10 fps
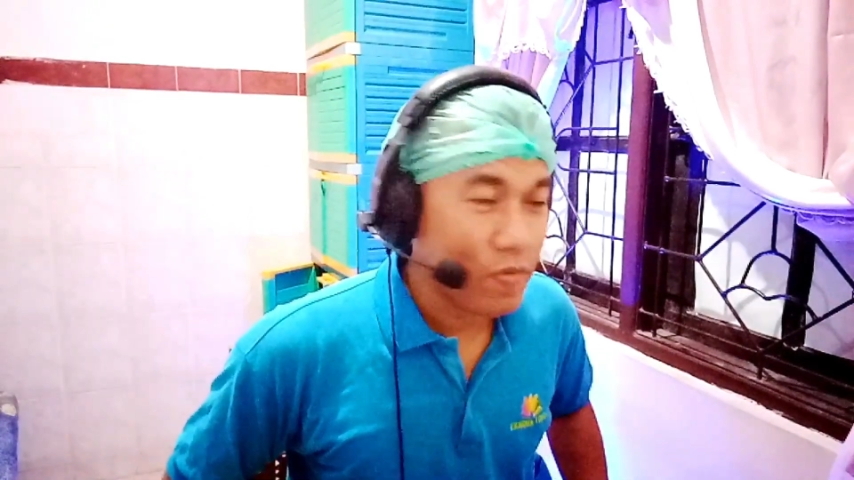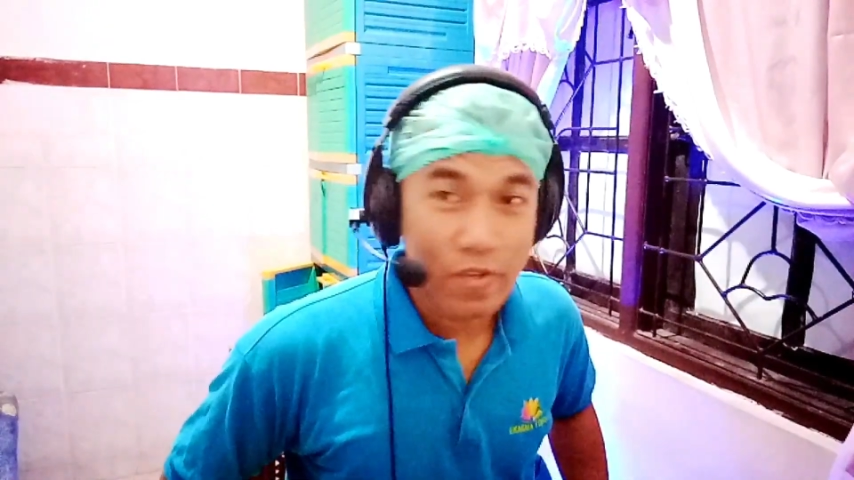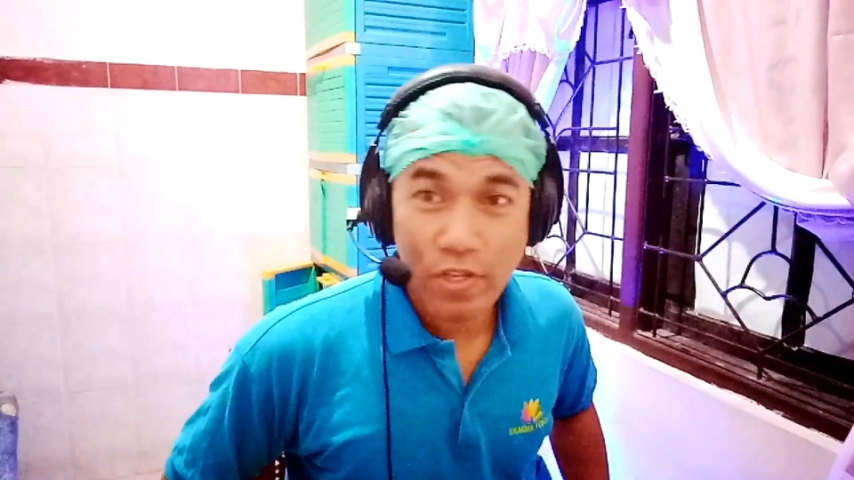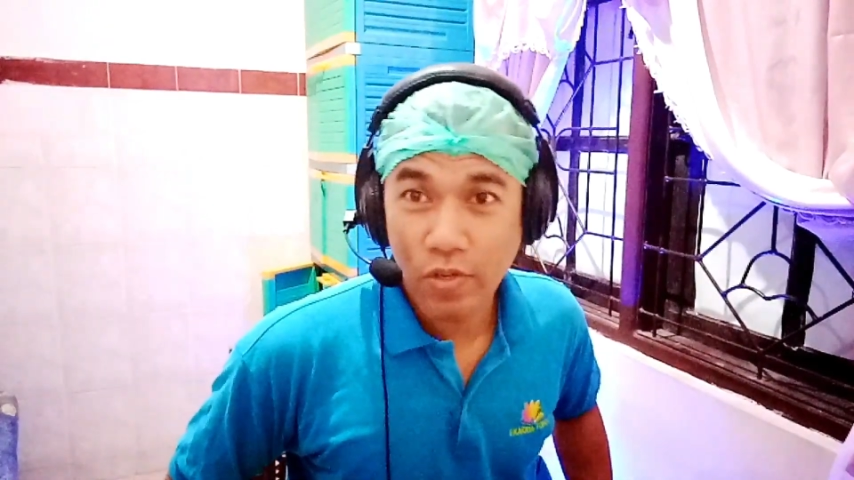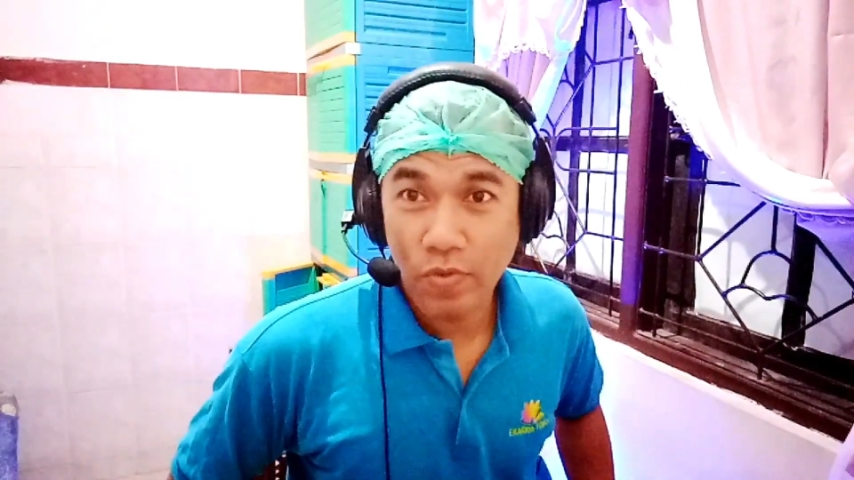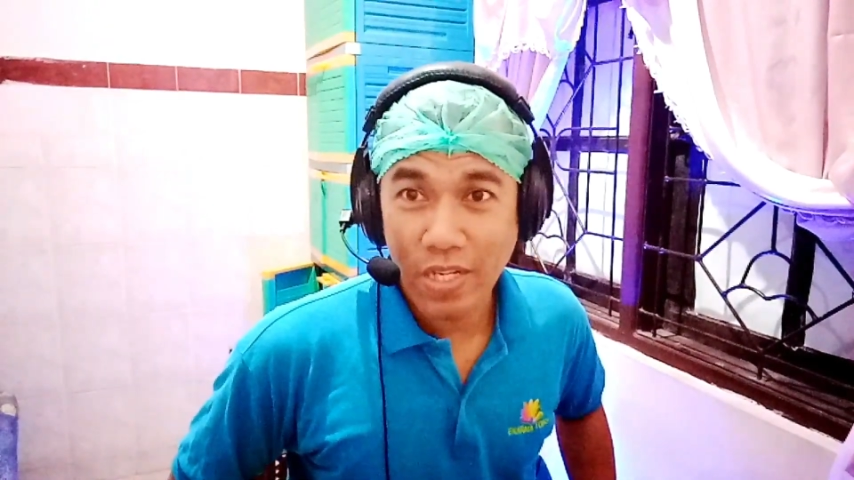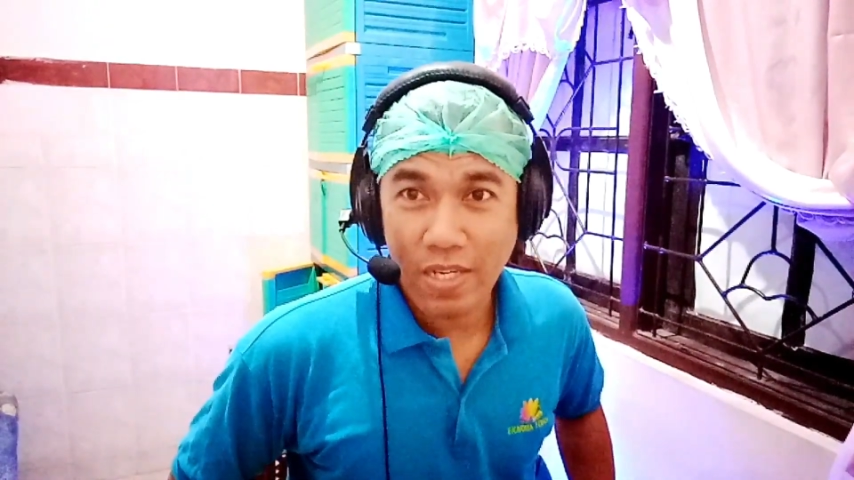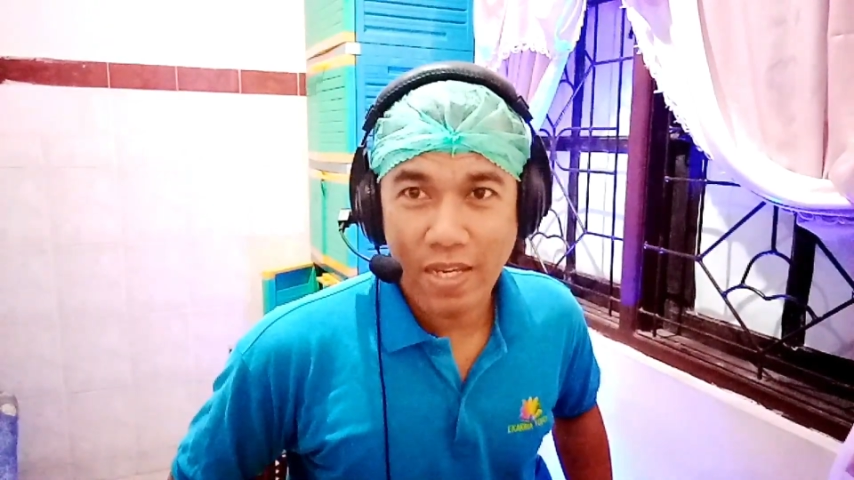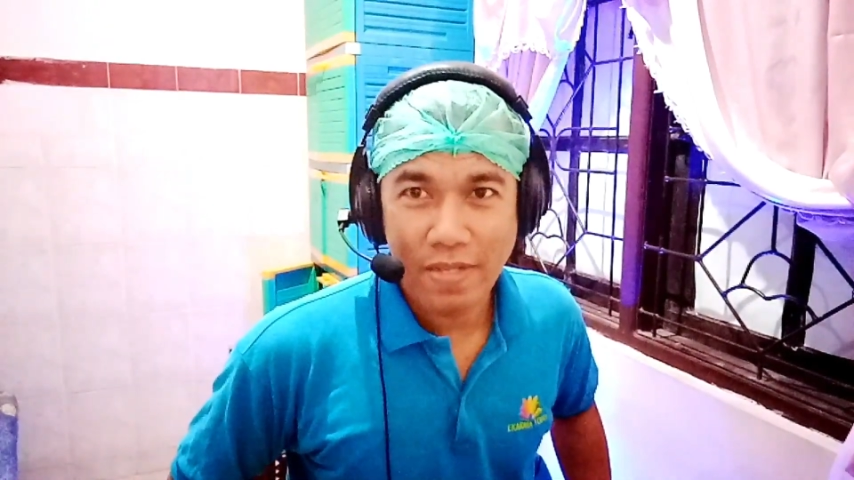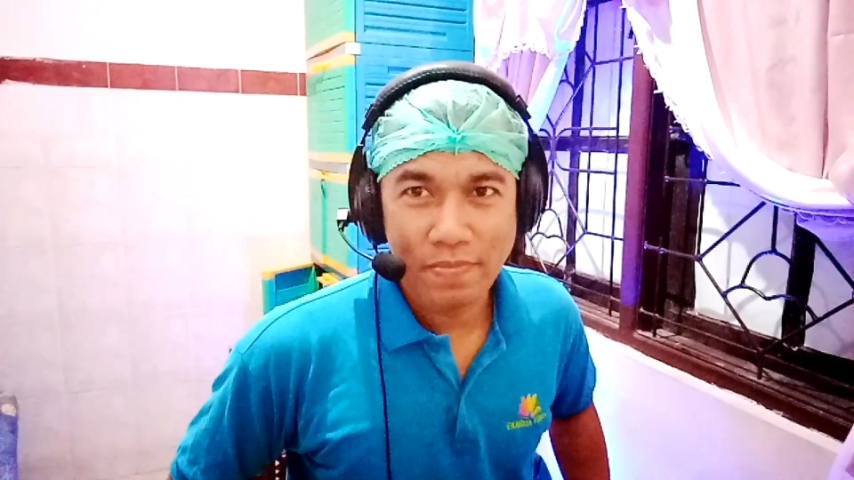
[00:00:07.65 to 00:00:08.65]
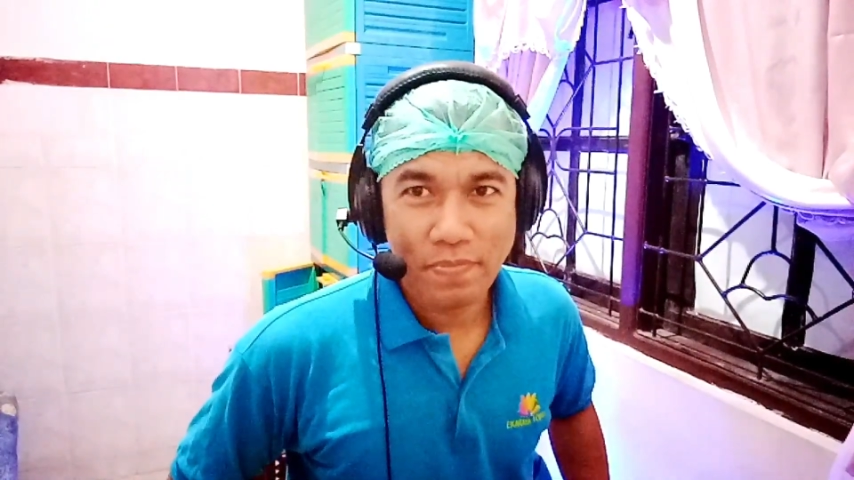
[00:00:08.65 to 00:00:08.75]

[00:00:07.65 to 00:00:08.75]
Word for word: video unik ya.